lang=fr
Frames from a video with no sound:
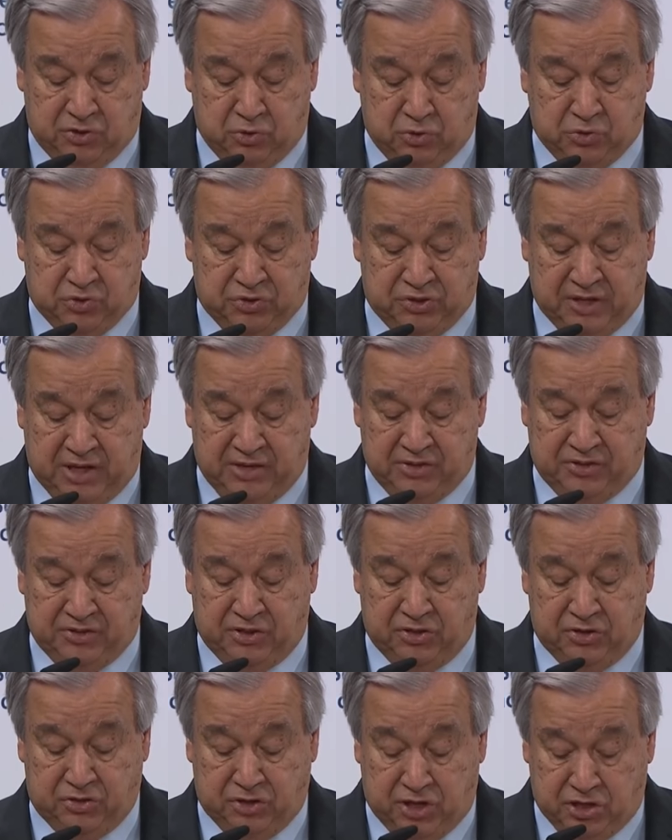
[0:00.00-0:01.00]
Ces
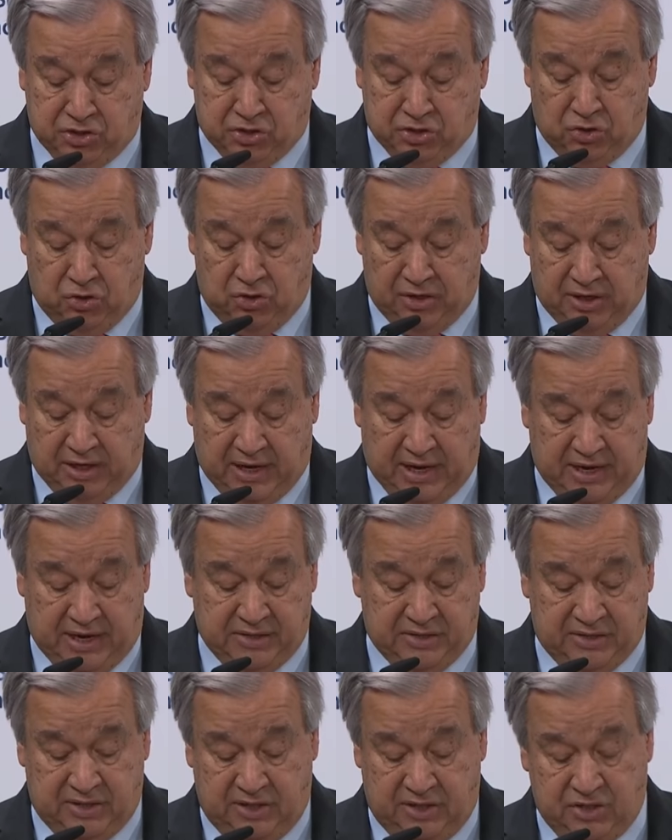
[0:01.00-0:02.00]
efforts devraient viser à
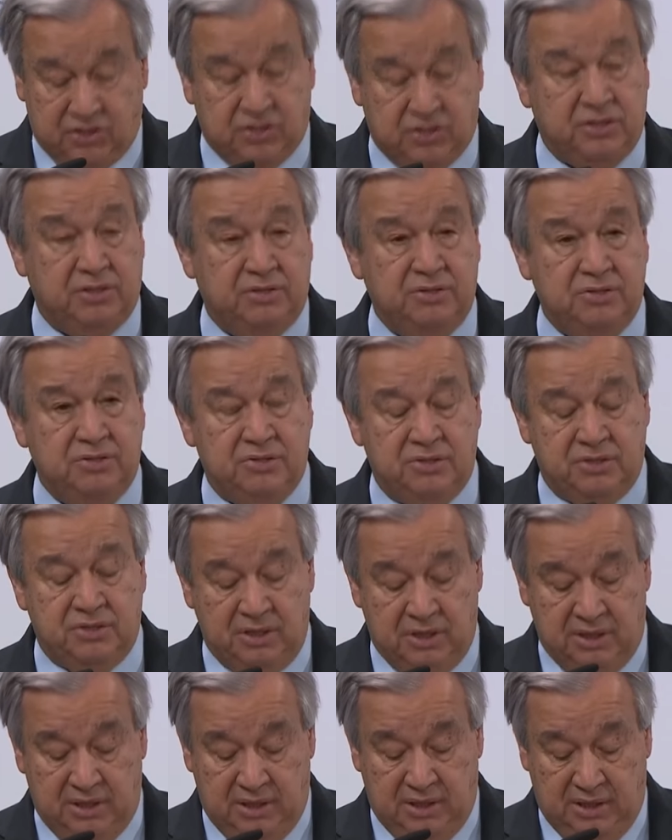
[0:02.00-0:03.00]
renforcer les
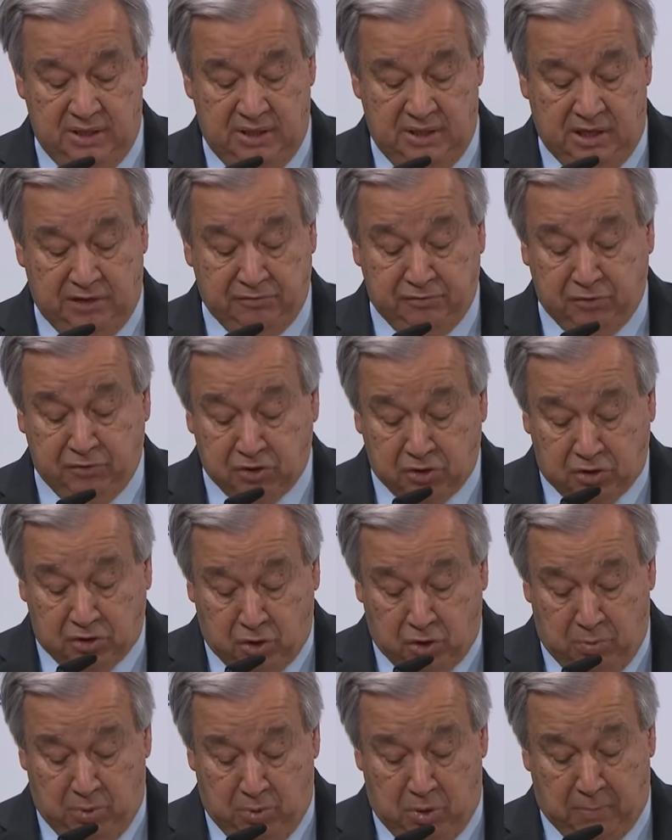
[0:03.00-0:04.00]
organisations
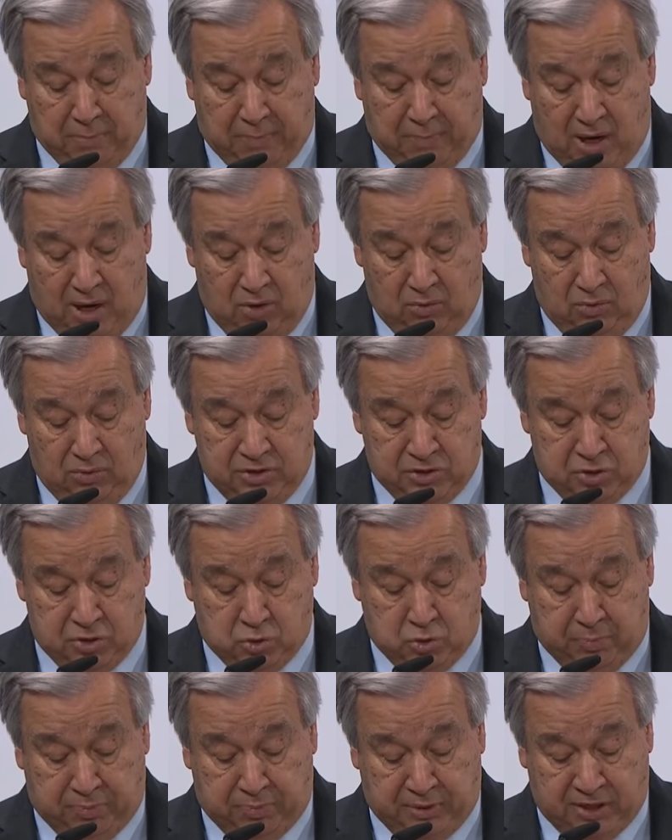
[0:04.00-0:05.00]
régionales et encourager les
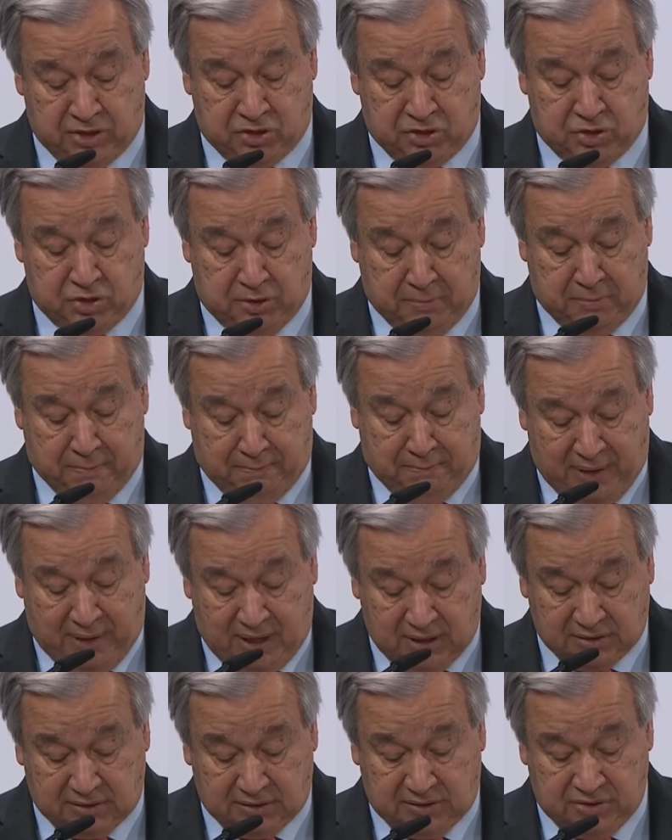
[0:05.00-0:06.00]
puissances
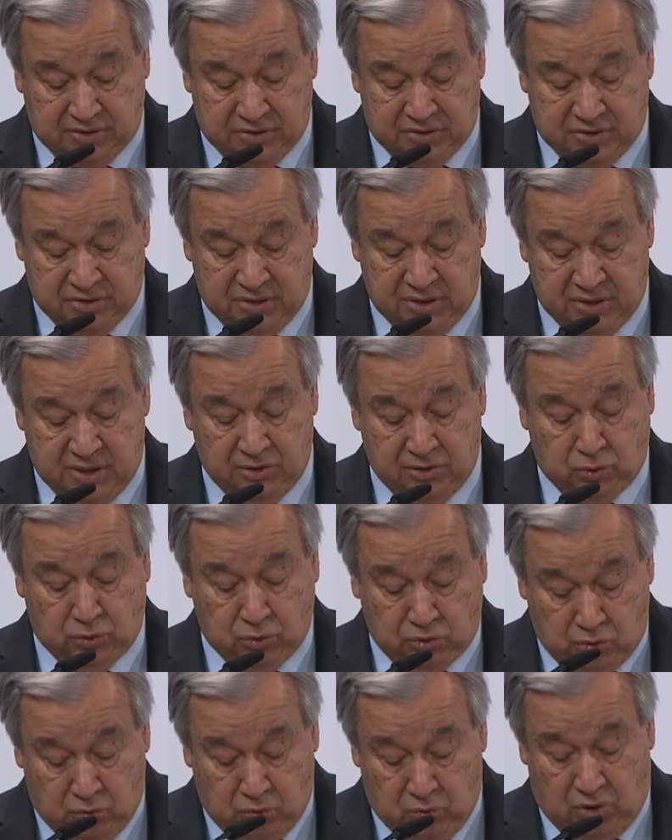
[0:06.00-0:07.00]
mondiales à faire
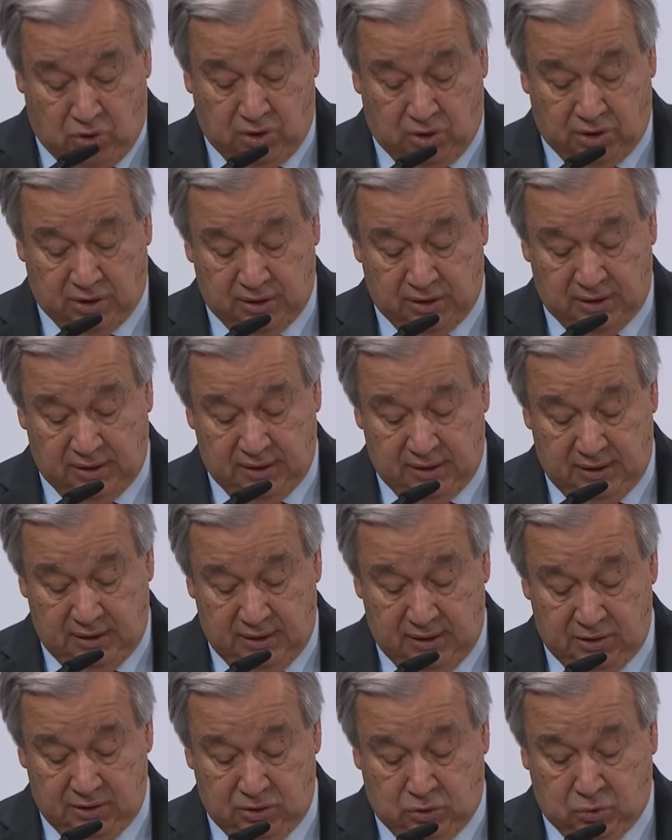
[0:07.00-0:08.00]
pression sur les
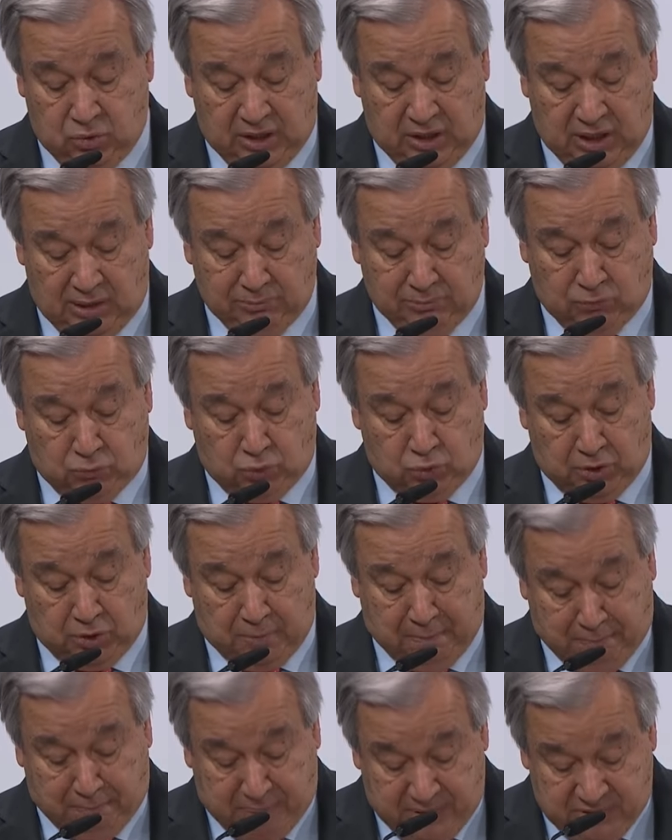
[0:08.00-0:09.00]
parties impliquées dans les
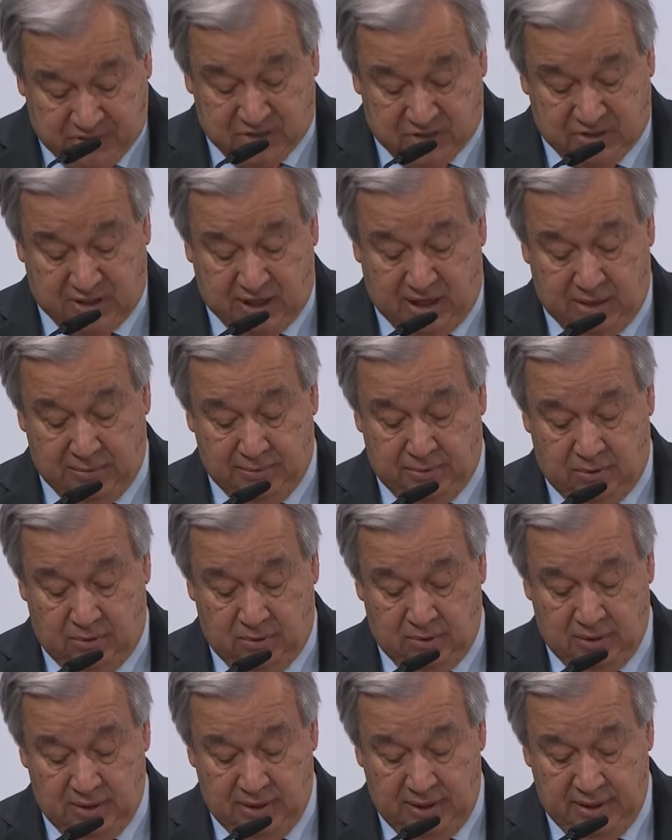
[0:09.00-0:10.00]
guerres.
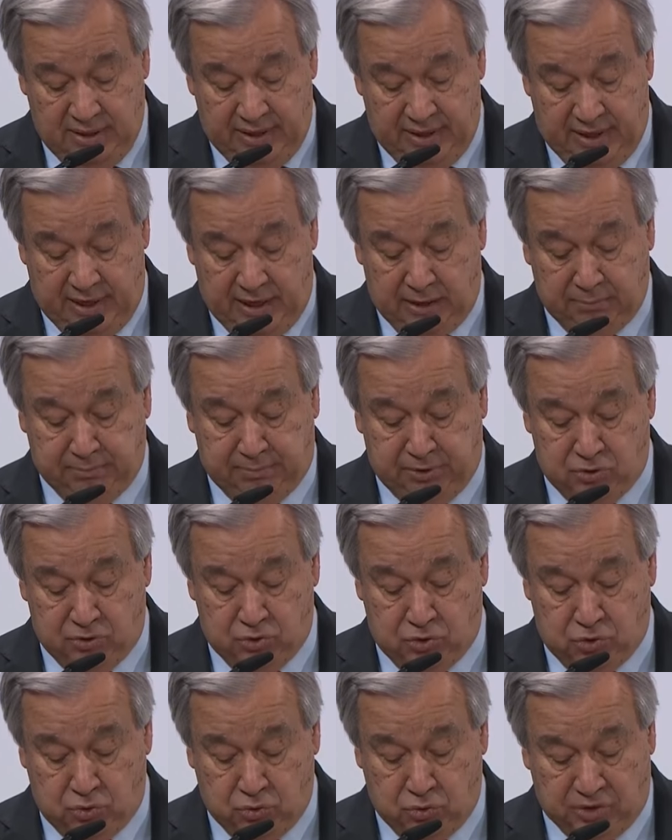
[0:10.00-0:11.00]

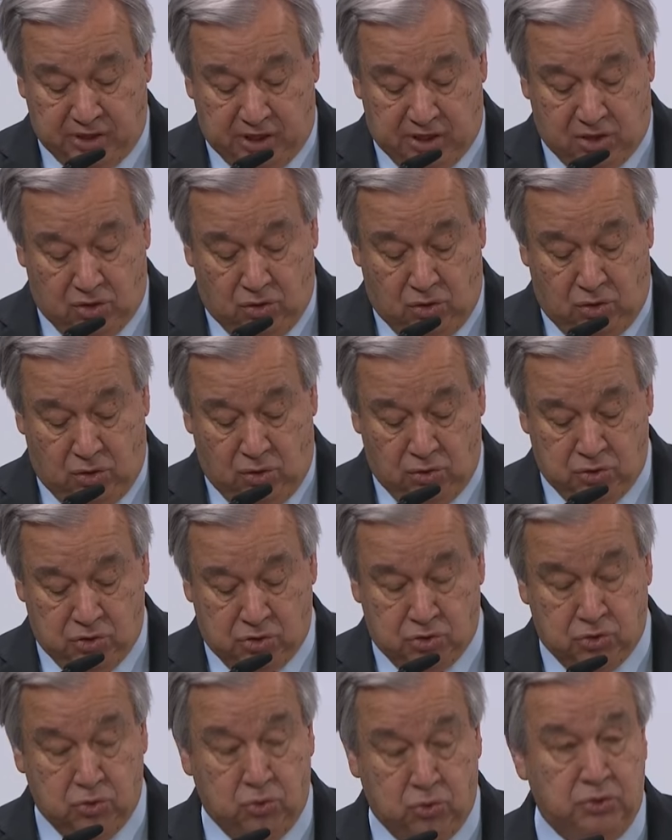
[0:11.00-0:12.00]
L'objectif est de les amener à
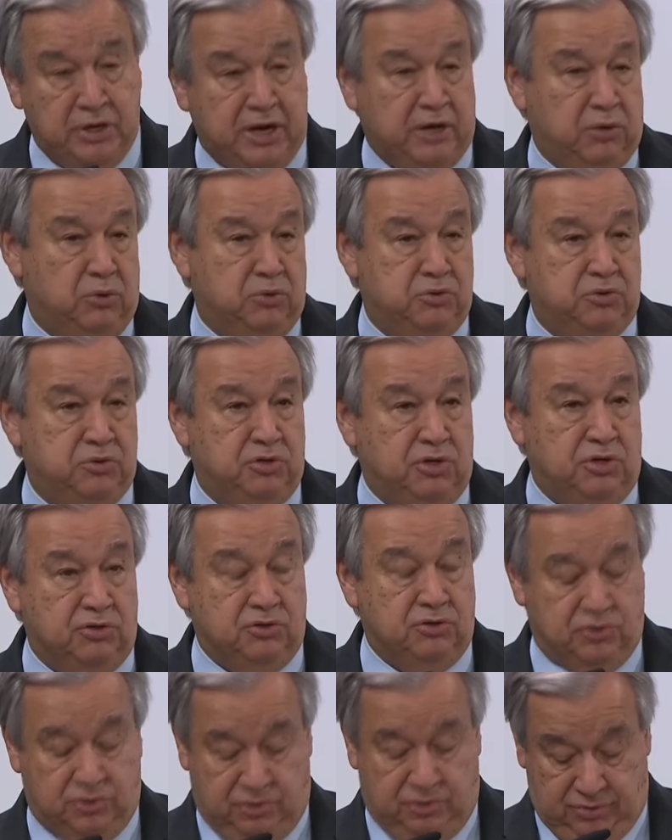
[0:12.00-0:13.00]
la table des
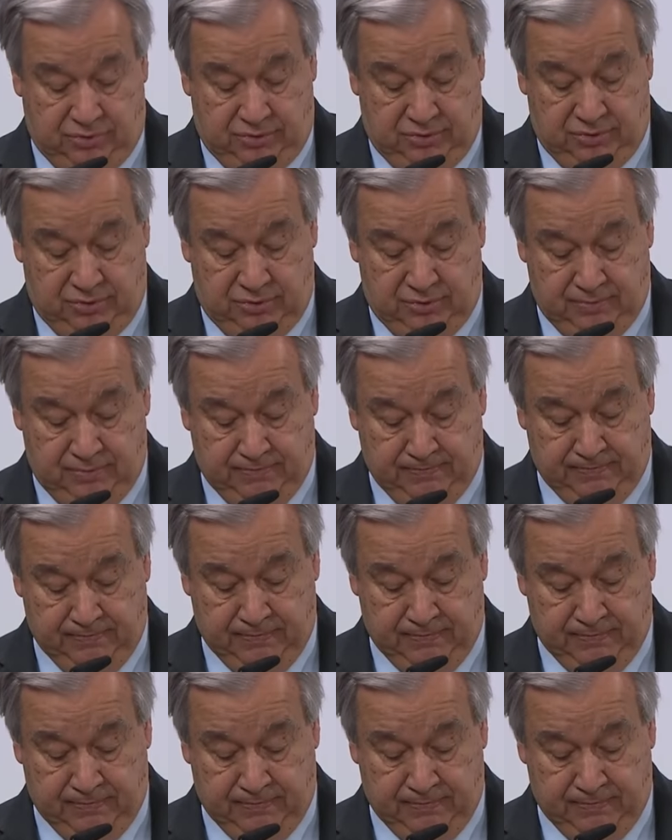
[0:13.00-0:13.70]
négociations et de